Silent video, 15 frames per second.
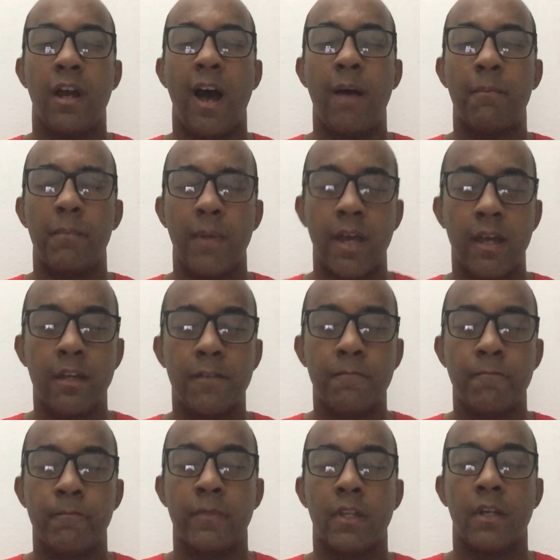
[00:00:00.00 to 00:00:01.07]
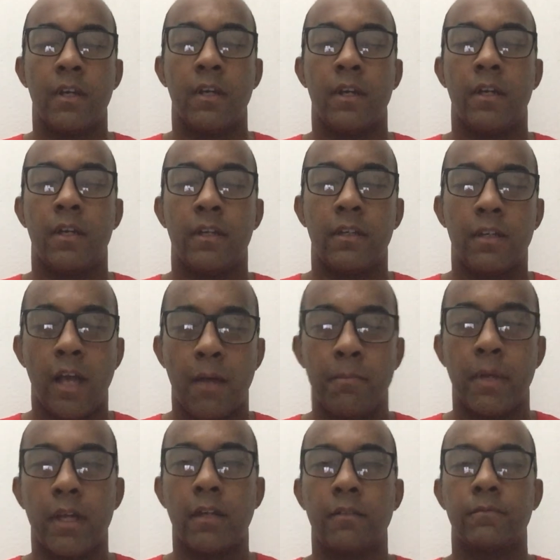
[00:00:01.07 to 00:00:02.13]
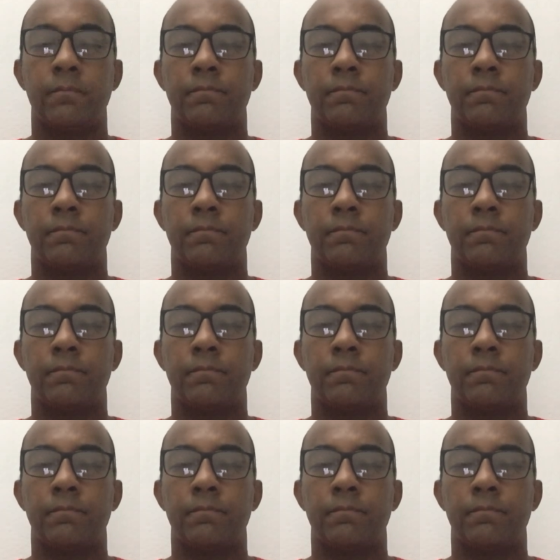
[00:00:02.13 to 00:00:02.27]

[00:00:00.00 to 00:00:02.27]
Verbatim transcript: Amém e amém.